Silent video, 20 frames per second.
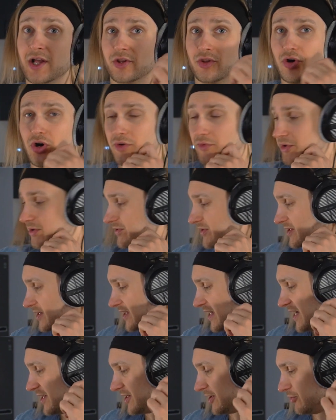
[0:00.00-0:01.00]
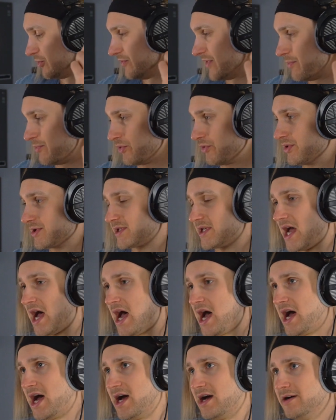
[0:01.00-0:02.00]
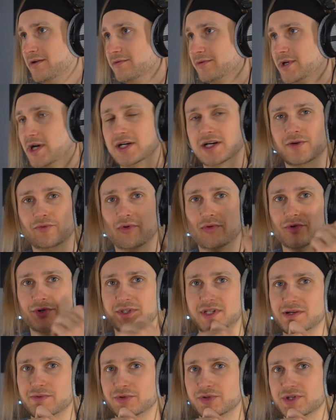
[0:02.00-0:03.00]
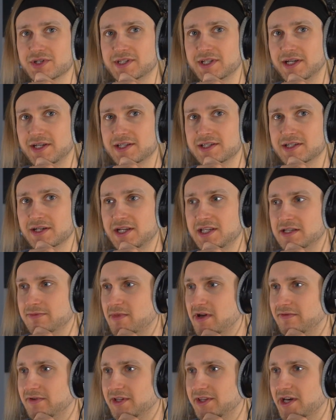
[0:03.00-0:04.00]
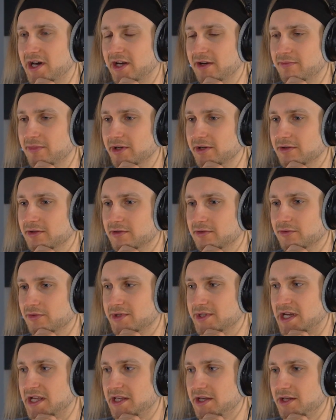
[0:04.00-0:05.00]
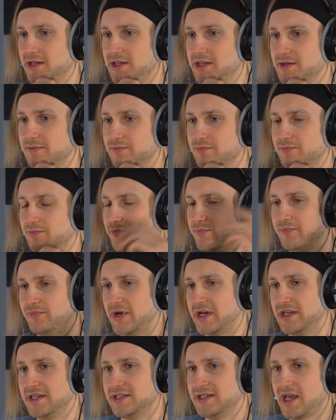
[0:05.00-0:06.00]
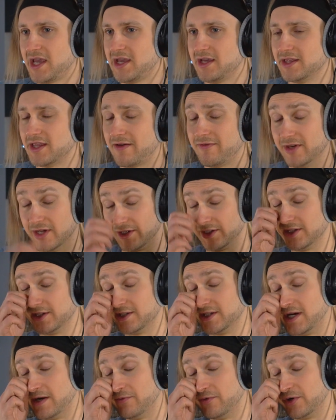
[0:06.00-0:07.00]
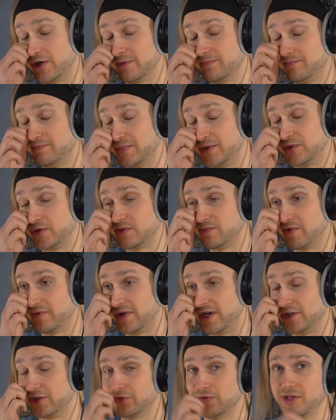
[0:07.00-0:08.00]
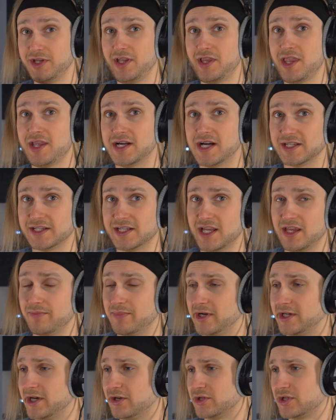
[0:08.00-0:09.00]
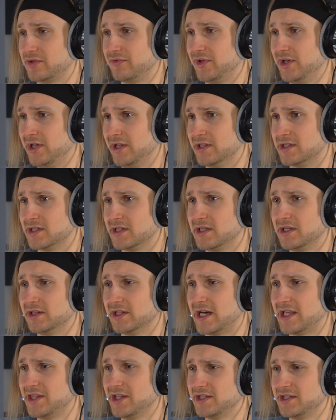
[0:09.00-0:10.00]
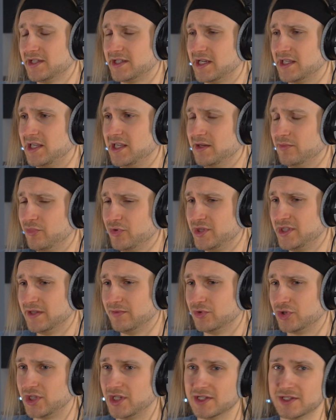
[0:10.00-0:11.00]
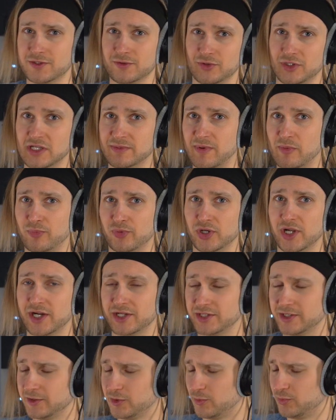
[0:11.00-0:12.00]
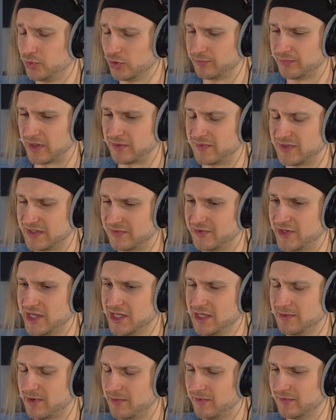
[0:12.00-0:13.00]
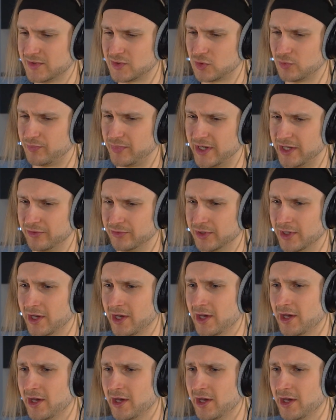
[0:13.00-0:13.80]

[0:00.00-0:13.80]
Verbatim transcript: Но ну, а вот возникает такой вопрос, а каково вот тем, кто стоит за этими аватарами? То есть они по идее, наверное, договоры подразумевают, что они никогда не покажут свои лица. И ладно, если какие-нибудь девушки из других популярных групп тут под псевдонимами выступают,